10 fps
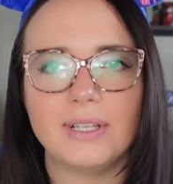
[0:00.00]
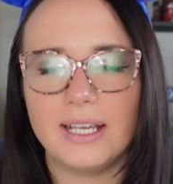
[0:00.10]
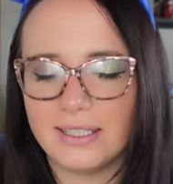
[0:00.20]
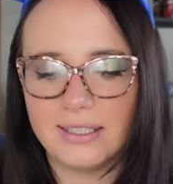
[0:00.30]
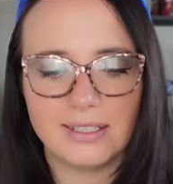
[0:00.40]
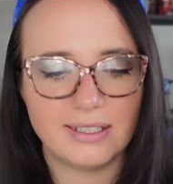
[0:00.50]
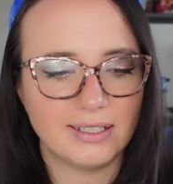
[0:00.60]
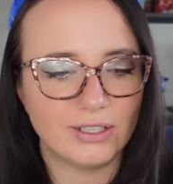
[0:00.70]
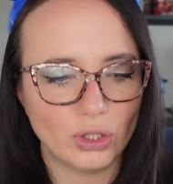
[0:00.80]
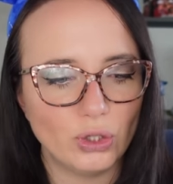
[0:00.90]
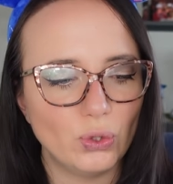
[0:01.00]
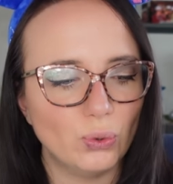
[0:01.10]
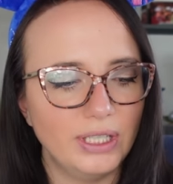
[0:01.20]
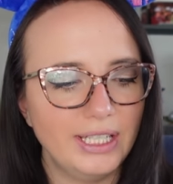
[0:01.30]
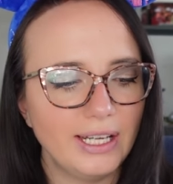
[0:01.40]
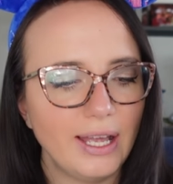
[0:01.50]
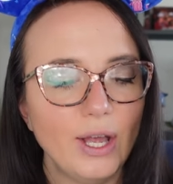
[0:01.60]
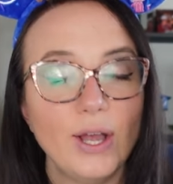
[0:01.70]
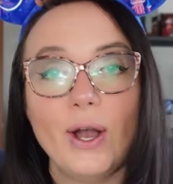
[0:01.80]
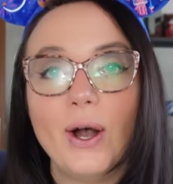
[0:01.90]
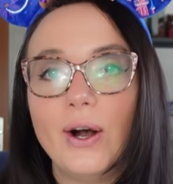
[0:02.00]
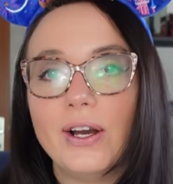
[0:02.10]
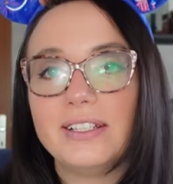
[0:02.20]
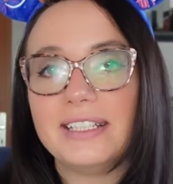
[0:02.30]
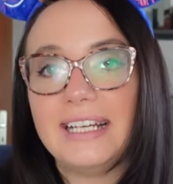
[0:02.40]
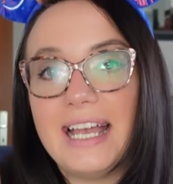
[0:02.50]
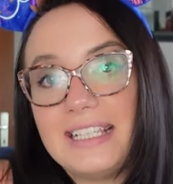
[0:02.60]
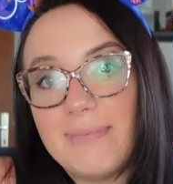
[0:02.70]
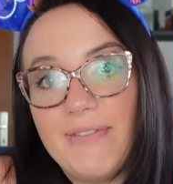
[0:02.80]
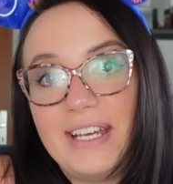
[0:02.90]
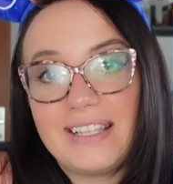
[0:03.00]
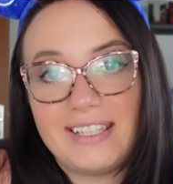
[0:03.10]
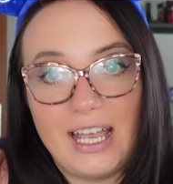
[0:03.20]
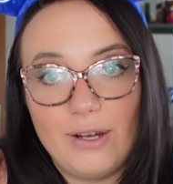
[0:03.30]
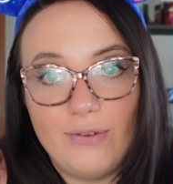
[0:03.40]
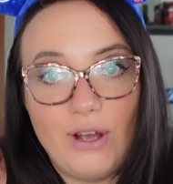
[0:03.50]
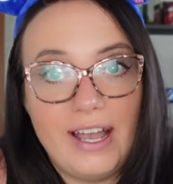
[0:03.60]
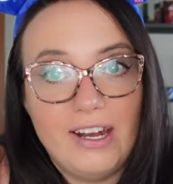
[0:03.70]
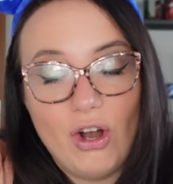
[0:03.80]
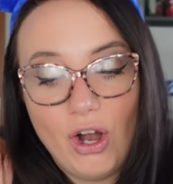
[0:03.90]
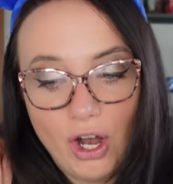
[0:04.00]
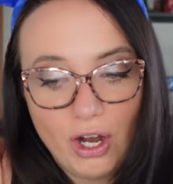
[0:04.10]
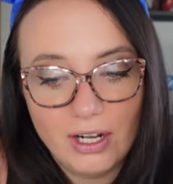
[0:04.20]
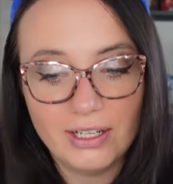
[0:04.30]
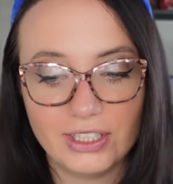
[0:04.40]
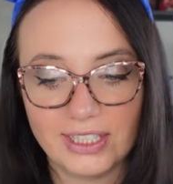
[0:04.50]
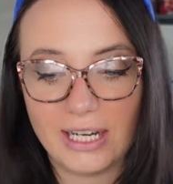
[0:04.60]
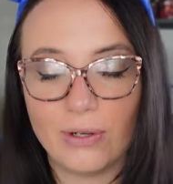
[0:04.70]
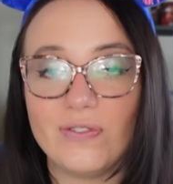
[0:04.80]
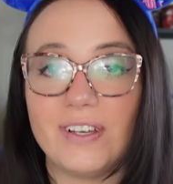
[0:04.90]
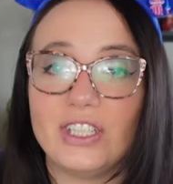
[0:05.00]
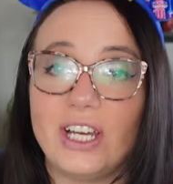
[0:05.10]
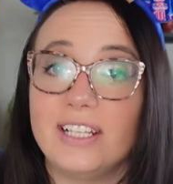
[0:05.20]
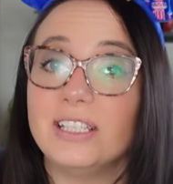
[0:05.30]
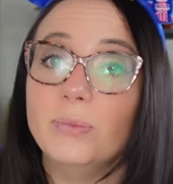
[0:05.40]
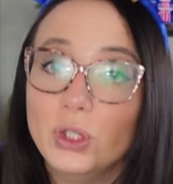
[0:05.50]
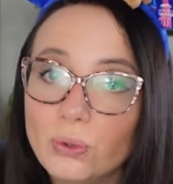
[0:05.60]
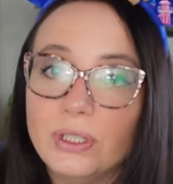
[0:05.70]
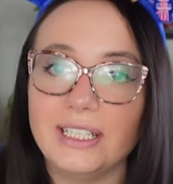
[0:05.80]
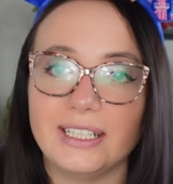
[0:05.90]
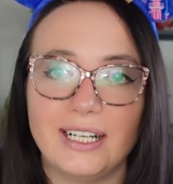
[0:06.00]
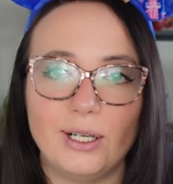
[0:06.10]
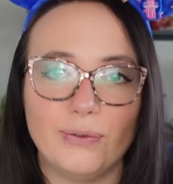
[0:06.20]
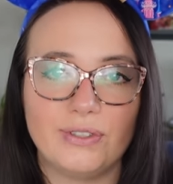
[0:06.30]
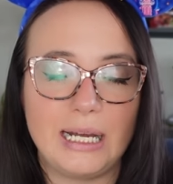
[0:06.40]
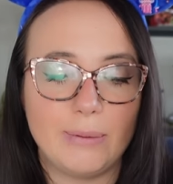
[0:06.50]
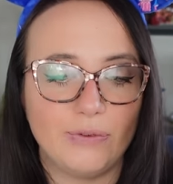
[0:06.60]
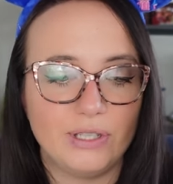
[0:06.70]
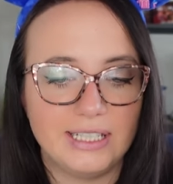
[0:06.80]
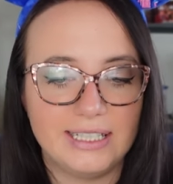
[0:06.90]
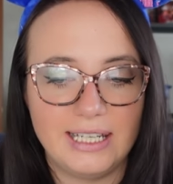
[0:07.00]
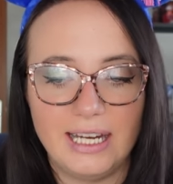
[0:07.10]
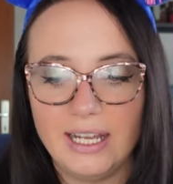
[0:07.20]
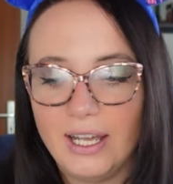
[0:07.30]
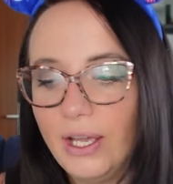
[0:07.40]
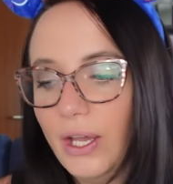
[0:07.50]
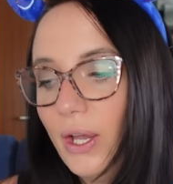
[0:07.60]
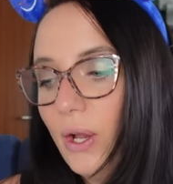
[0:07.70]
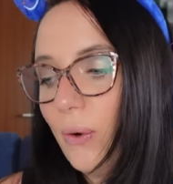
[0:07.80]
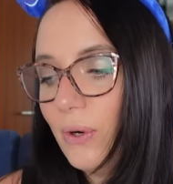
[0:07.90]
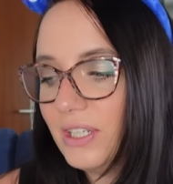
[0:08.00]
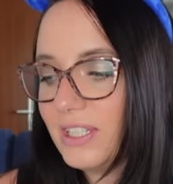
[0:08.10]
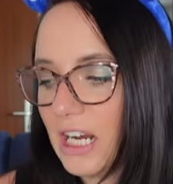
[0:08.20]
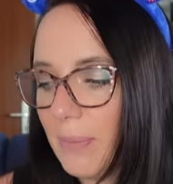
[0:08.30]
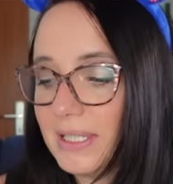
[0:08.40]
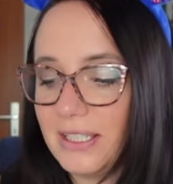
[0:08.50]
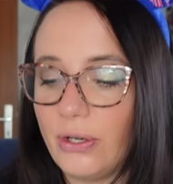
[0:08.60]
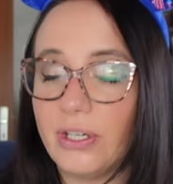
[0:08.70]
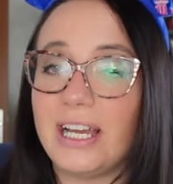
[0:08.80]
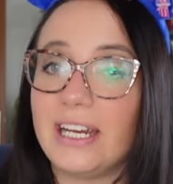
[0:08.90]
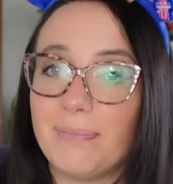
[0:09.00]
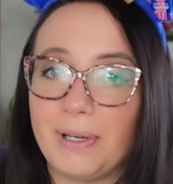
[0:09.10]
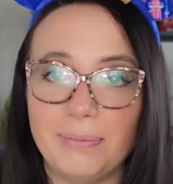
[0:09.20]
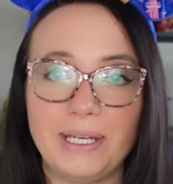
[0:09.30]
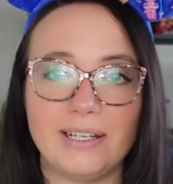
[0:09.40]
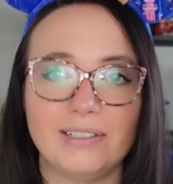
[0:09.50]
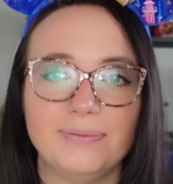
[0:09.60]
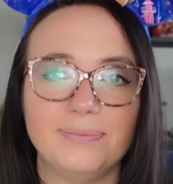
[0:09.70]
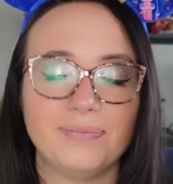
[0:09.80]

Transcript: Es ist äh, schon Juli und äh, es ist mal wieder Zeit für ein Haul. Ich zeige euch, was ich alles im Juni gekauft habe von Disney. Und ich glaube, es ist heute eine Premiere.